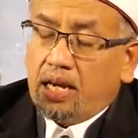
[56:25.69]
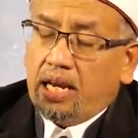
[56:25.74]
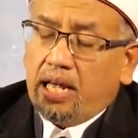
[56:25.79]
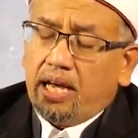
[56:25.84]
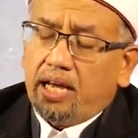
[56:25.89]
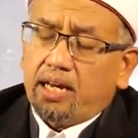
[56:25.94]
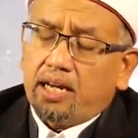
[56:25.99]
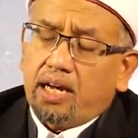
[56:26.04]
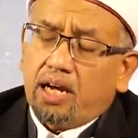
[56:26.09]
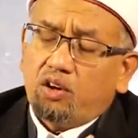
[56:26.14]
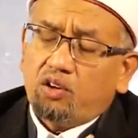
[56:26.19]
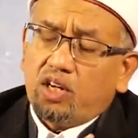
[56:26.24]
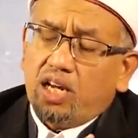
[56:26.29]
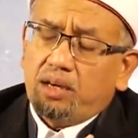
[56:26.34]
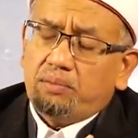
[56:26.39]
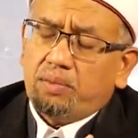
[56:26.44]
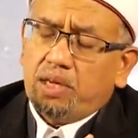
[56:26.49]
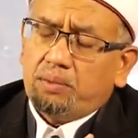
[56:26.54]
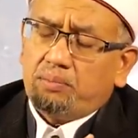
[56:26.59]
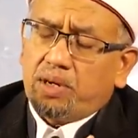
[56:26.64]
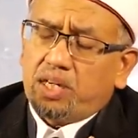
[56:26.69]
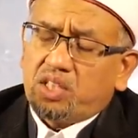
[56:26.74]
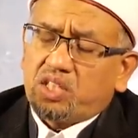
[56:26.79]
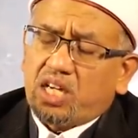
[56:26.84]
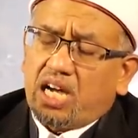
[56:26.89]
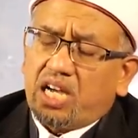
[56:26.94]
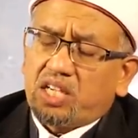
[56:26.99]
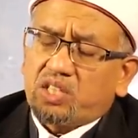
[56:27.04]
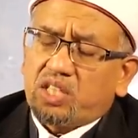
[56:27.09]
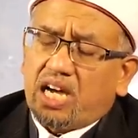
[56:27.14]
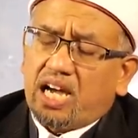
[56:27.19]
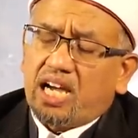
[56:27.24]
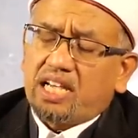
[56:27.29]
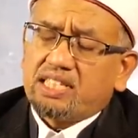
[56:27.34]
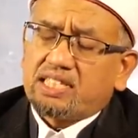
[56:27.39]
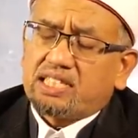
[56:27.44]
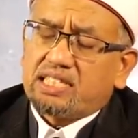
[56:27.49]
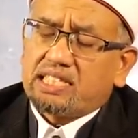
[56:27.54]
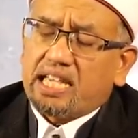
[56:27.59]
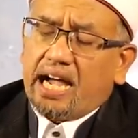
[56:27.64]
และเราได้มีบัญชาใช้
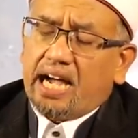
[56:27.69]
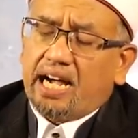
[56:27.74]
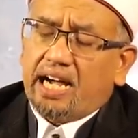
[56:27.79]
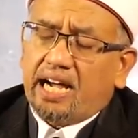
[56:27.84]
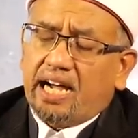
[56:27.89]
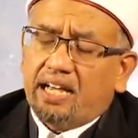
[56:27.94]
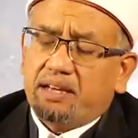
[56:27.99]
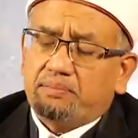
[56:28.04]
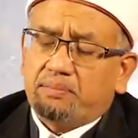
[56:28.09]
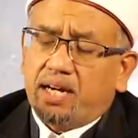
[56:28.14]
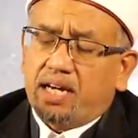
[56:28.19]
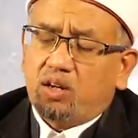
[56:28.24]
สั่งให้